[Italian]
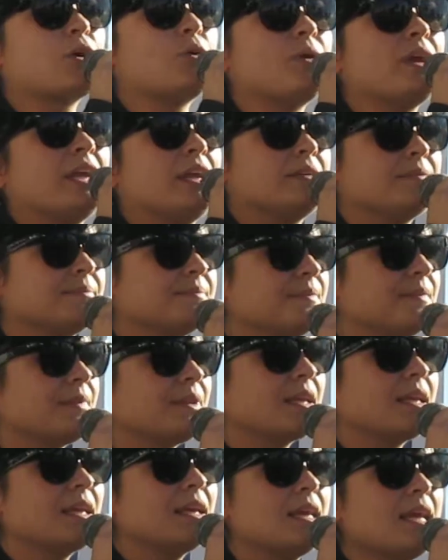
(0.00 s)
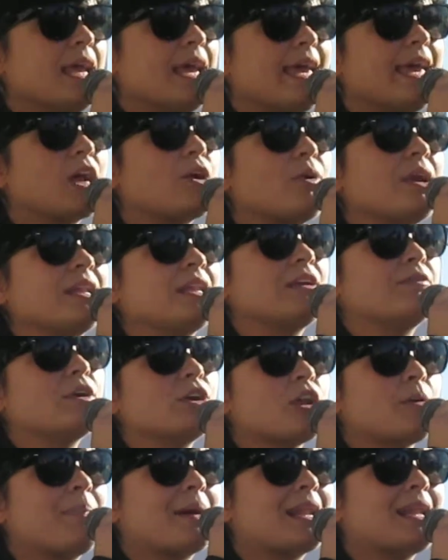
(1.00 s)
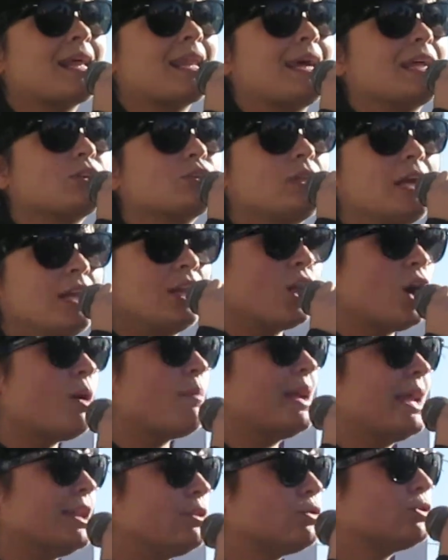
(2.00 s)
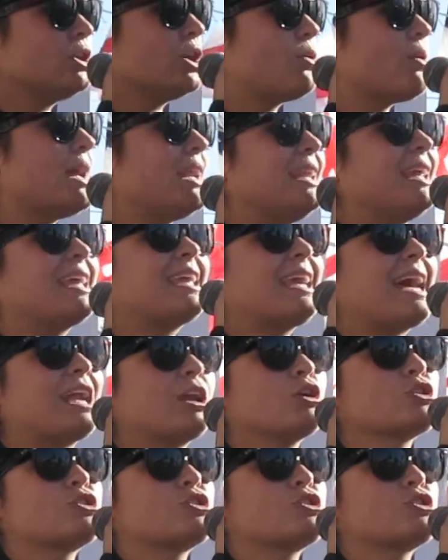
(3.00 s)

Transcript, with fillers: qui e quindi voglio parlare in nome di tutti quelli che hanno